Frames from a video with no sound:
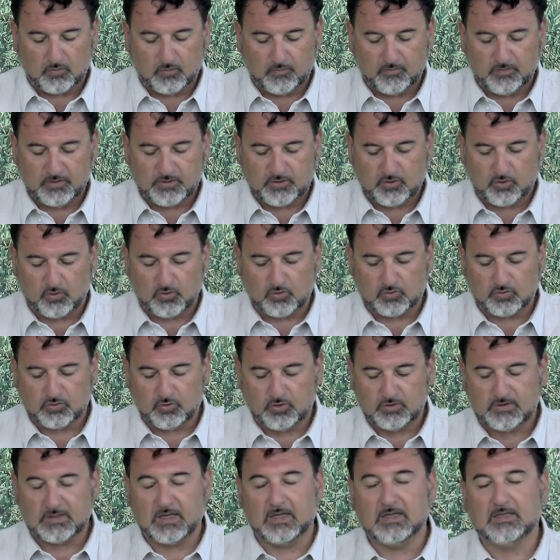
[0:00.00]
non vi sono
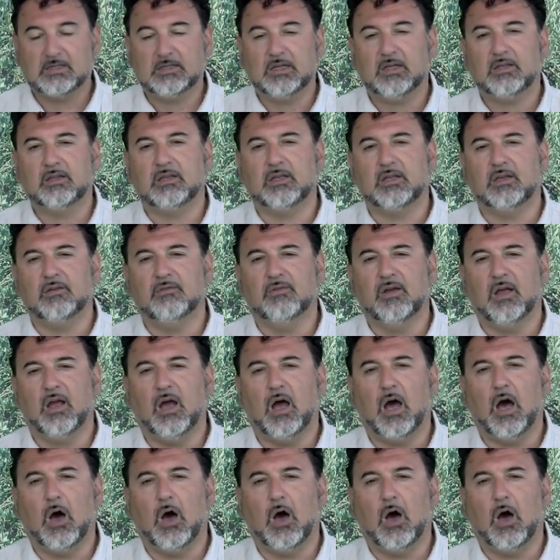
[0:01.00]
sostanze attive